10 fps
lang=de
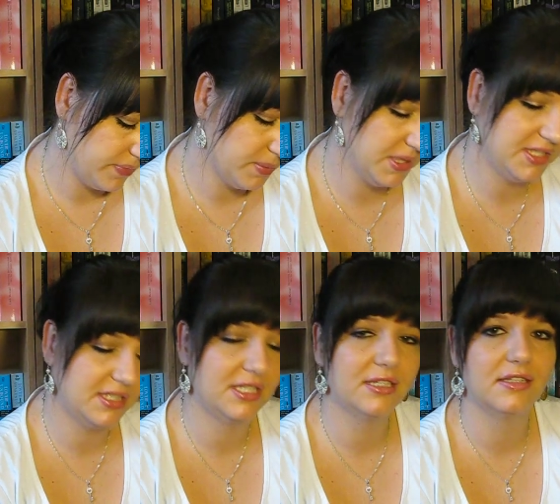immer die
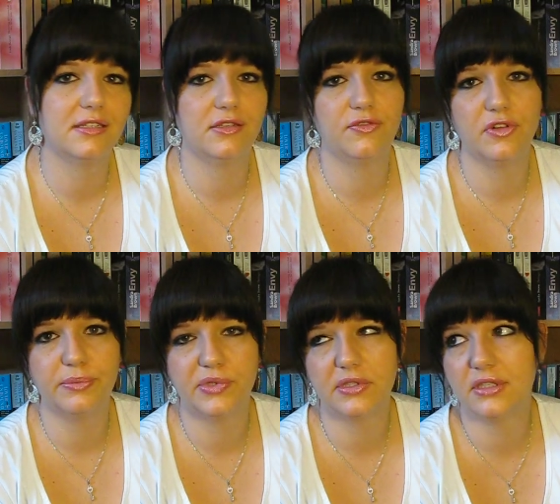Tiere in den
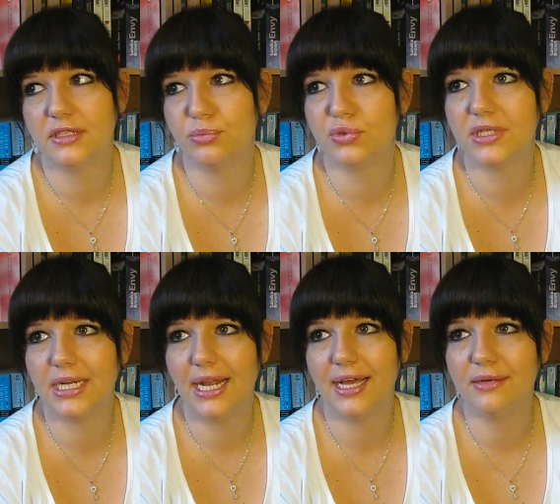Filmen und in den
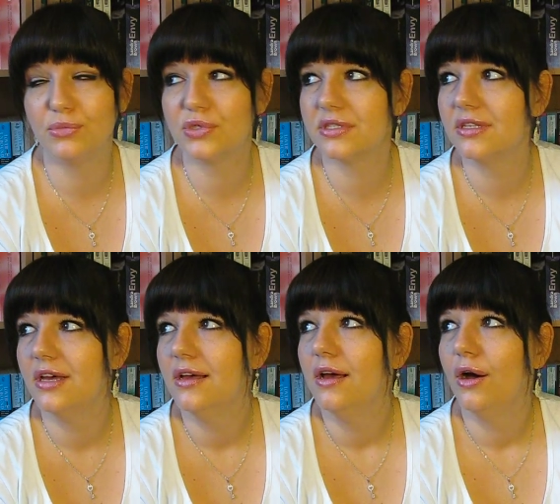Büchern leiden müssen.
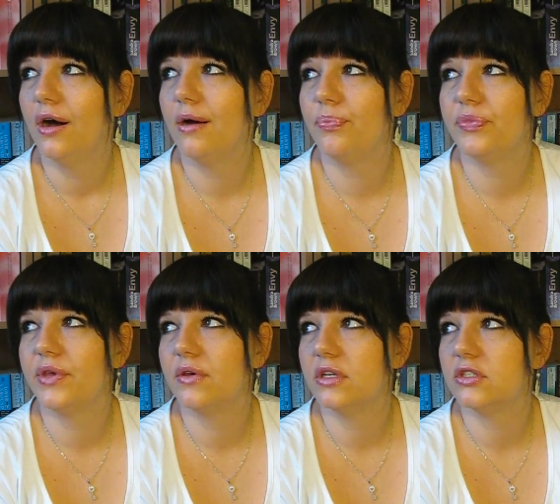Ähm, die
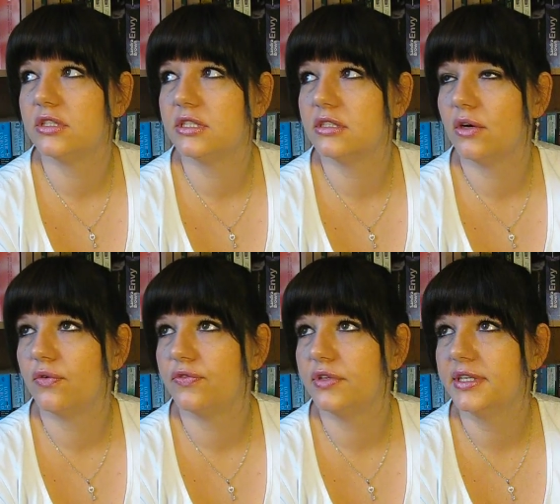können ja schließlich auch
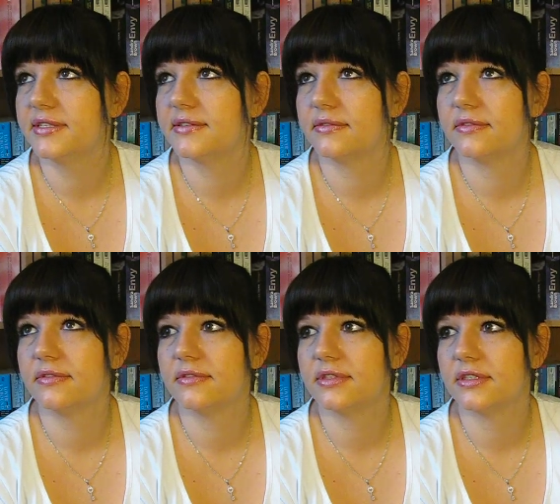für nichts
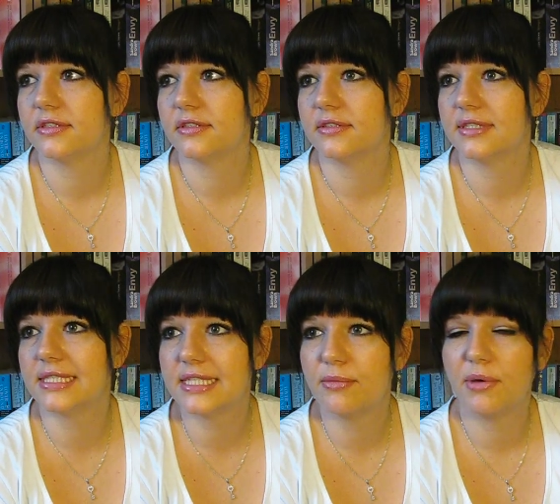und äh, es
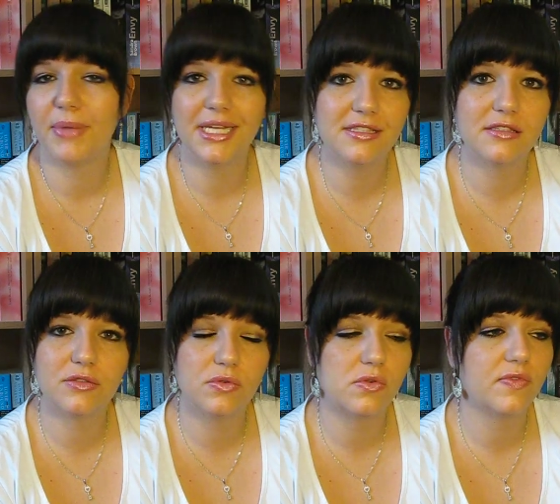ist aber meistens
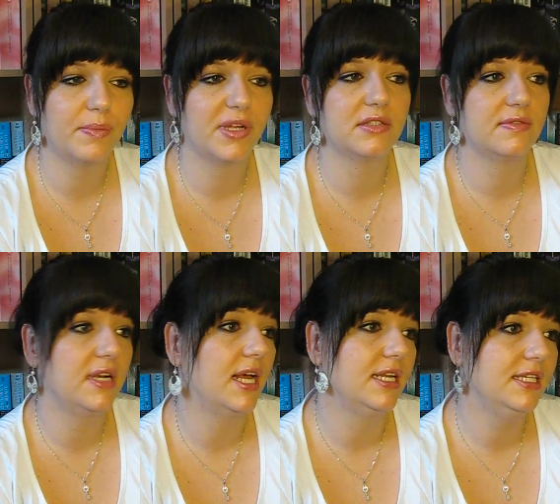so, wenn man
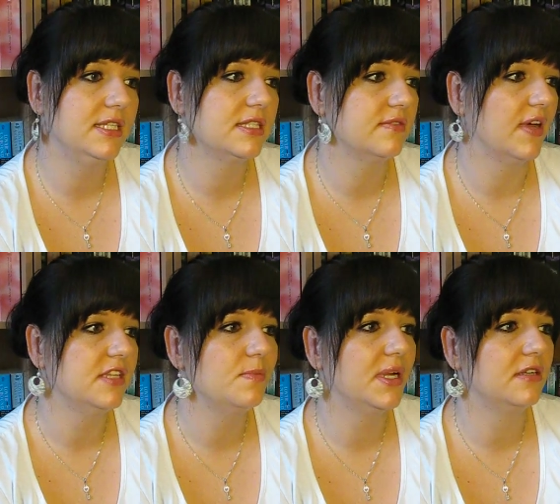Thriller liest,
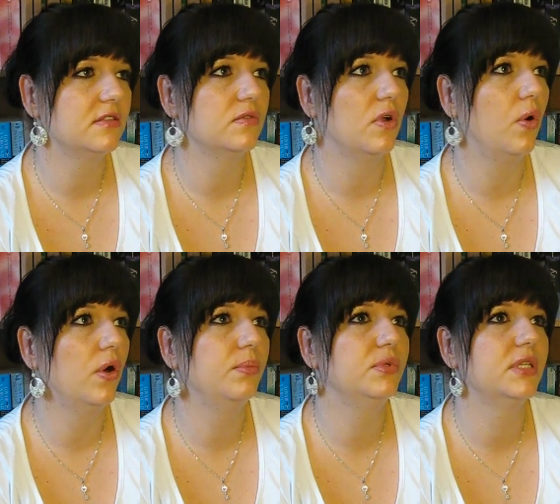weiß man das oder
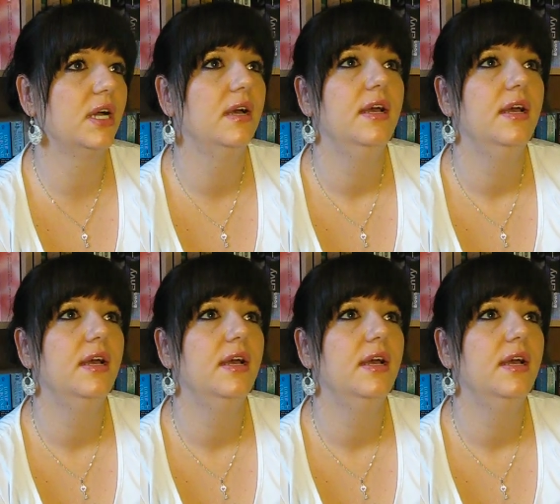Horrorbücher,